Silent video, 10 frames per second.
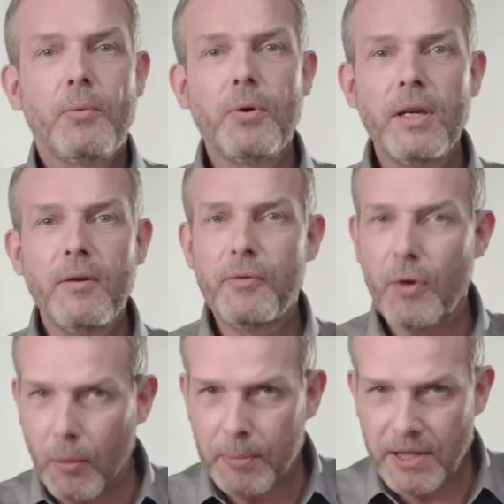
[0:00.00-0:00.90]
Em
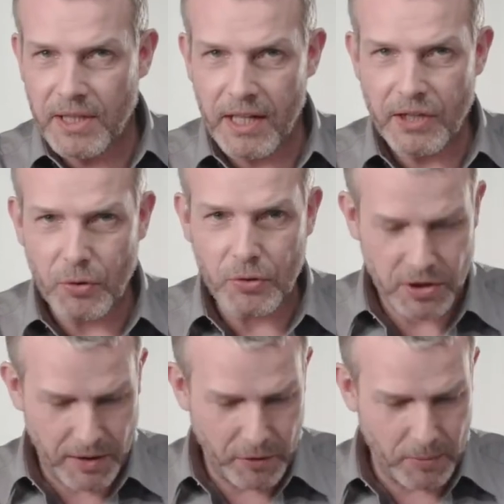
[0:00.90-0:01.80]
seguida,
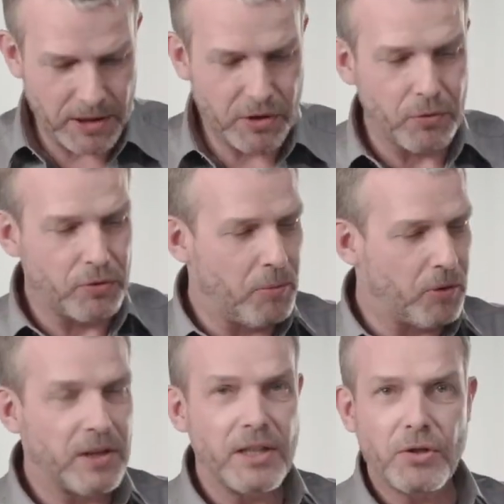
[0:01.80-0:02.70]
preencha as
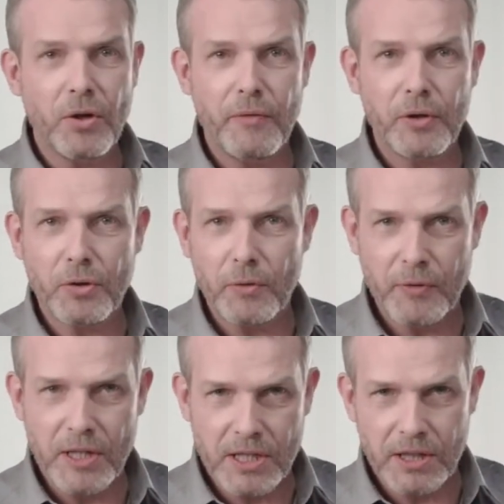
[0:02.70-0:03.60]
informações solicitadas
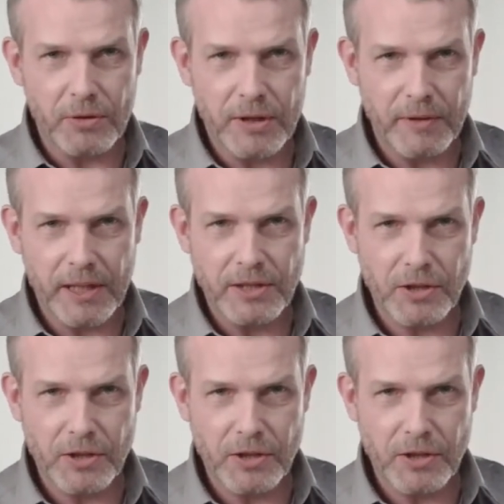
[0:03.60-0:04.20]
na sua ficha de